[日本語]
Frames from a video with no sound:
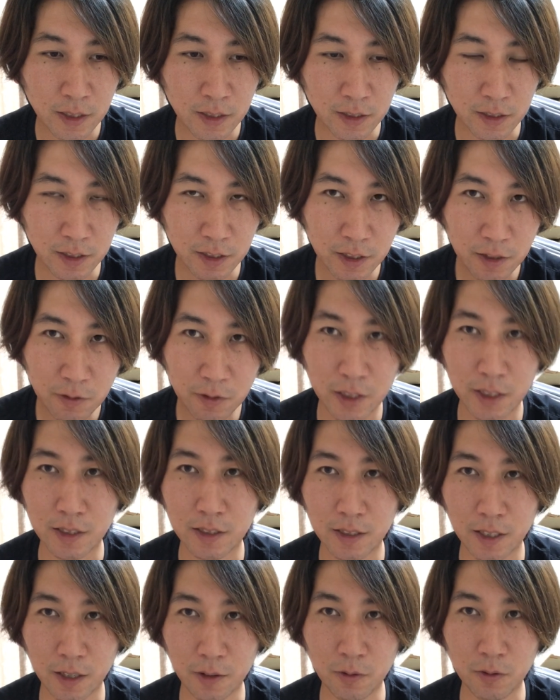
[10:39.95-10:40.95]
次ので
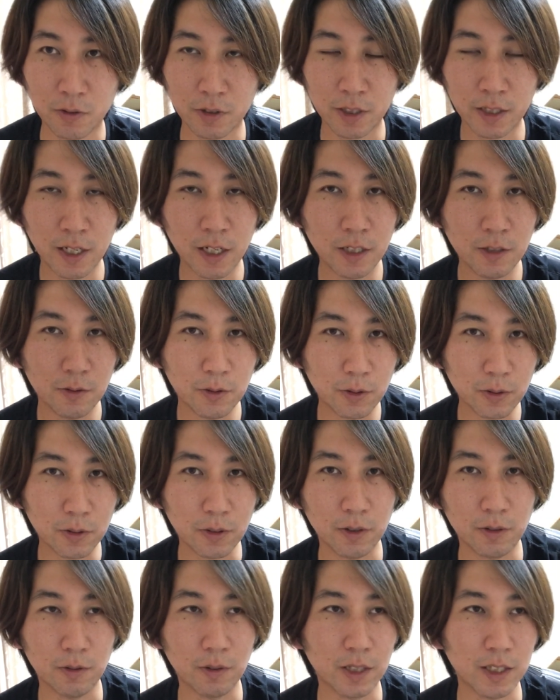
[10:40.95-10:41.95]
すねこの光の世っ
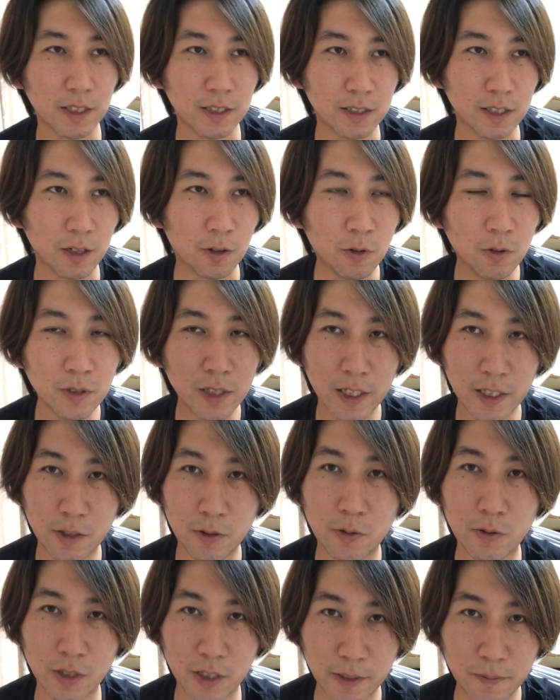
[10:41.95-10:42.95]
ていうのはですね来ない
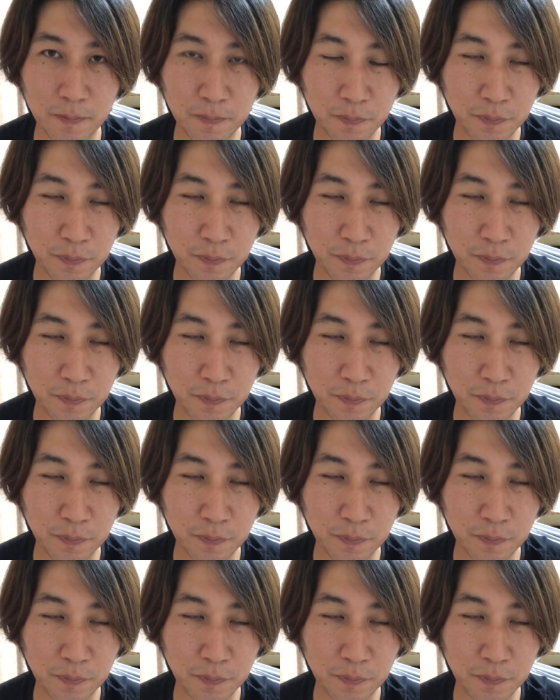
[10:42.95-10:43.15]
ように